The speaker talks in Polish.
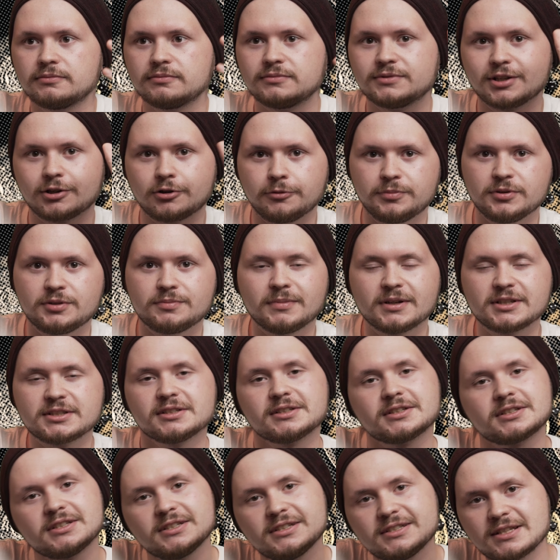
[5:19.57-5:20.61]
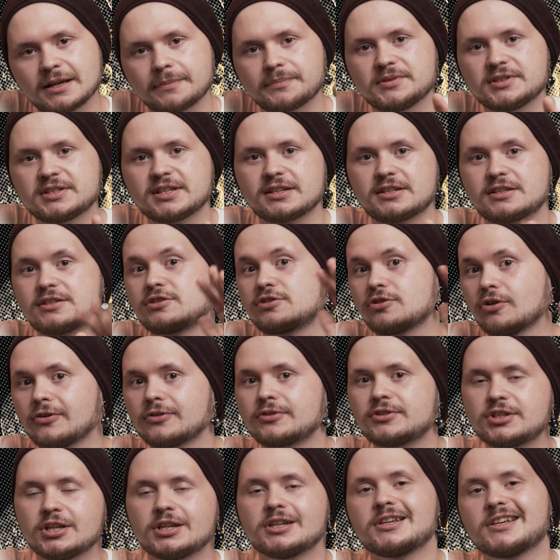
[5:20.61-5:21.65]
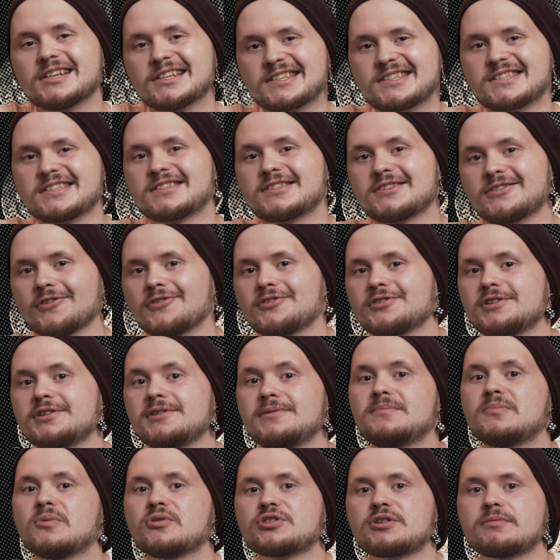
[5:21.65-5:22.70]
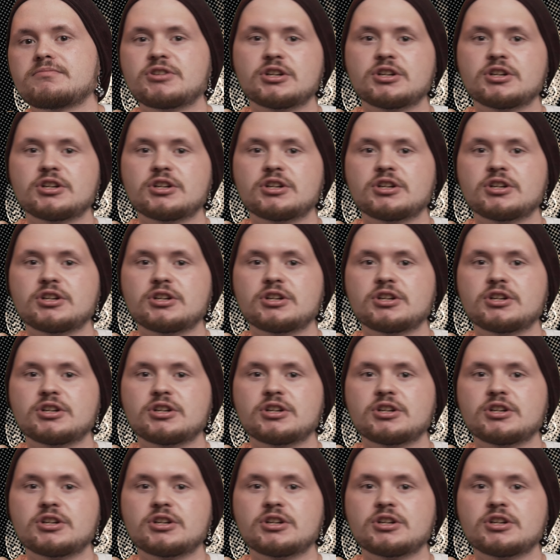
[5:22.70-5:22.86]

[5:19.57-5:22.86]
zakupić mazak i zapisać co gdzie jest, stoi i może